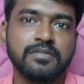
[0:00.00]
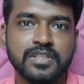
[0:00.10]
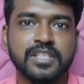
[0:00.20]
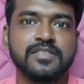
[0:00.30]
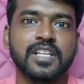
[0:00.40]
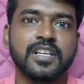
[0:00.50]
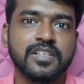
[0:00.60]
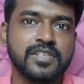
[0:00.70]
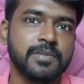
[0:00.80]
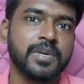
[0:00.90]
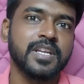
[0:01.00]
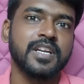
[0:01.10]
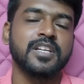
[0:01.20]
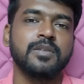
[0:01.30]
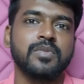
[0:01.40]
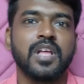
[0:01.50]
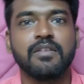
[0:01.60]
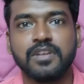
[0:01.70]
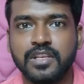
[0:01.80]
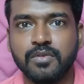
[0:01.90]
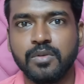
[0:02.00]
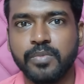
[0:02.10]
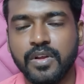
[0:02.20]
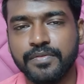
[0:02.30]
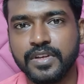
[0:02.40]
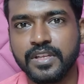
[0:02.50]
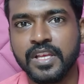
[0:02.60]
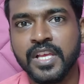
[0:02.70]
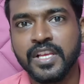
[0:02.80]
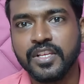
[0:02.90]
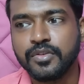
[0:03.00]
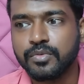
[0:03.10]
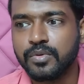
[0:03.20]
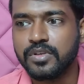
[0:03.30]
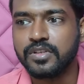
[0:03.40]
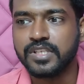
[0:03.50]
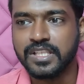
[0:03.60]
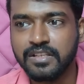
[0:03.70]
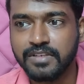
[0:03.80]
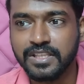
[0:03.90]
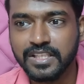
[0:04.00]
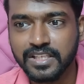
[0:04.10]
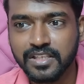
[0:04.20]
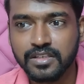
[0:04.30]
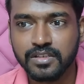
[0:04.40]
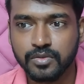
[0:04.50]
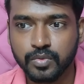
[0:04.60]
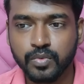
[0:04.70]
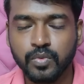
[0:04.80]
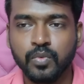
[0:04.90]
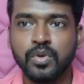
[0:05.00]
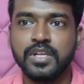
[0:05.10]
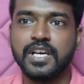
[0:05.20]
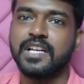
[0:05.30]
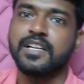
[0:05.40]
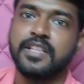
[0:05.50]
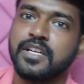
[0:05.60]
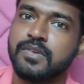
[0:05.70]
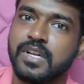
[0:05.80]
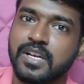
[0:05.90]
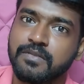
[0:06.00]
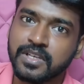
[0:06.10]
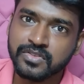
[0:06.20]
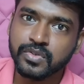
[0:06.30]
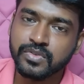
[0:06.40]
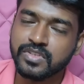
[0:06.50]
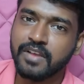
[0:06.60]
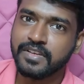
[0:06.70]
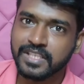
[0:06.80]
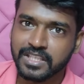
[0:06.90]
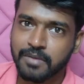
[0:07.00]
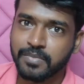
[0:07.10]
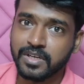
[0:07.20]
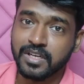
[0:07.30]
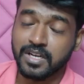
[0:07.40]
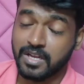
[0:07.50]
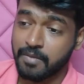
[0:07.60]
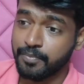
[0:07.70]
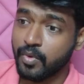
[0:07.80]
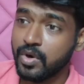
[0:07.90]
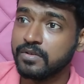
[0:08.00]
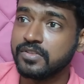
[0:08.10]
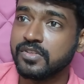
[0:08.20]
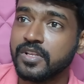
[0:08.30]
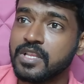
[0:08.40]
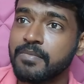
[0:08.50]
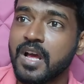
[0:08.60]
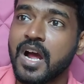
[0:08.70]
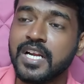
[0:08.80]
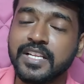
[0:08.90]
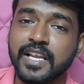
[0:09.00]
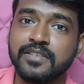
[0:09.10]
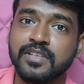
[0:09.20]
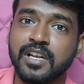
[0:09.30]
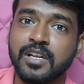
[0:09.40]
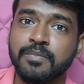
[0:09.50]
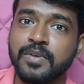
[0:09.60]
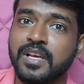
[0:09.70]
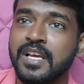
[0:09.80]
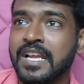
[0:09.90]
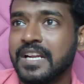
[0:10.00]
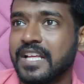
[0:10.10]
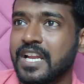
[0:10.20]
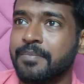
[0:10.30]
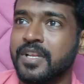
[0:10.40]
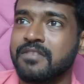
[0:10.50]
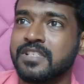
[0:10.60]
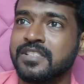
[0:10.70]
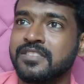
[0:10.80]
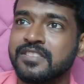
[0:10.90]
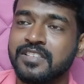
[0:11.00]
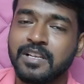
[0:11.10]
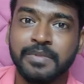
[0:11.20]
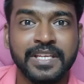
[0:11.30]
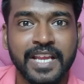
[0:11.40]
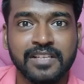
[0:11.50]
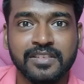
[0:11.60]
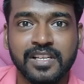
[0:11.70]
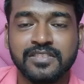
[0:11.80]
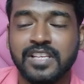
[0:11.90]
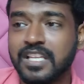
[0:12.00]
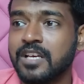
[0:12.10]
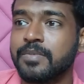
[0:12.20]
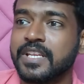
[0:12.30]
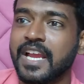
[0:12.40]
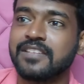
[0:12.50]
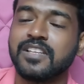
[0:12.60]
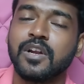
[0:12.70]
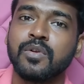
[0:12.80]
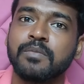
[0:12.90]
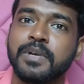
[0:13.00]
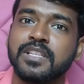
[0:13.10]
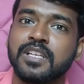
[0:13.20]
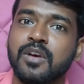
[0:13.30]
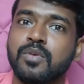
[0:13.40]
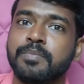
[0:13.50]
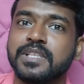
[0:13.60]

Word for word: வித்தின் சர்க்குலேஷன் பண்ணி எடுக்கும்போது அவனுக்கு எவ்வளோ ப்ராஃபிட்டு ஸோ இது வந்து ஒருக்க ரெண்டு தடவை நான் வருஷம் வருஷம் அவன் இதை தான் பண்ணுறான் நான் போன வருஷம் இந்த மாதிரி ஆர்டர் கேன்சல் ஆனப்போ நிறையா பேருக்கு வந்துச்சு சில பேர் கேன்சல் ஆச்சு அதுக்கப்புறம் கேன்சல் ஆனவங்க பார்த்தீங்கன்னா ஒரு